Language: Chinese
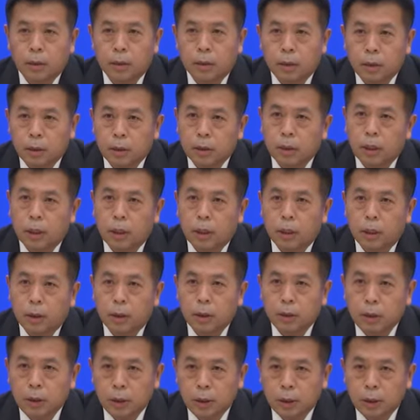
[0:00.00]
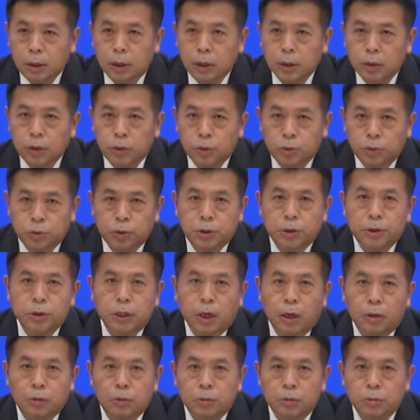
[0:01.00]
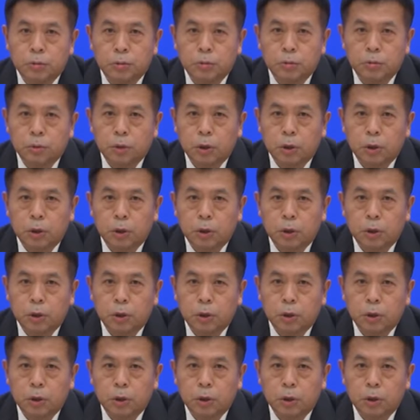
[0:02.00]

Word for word: 各地疫情处置当中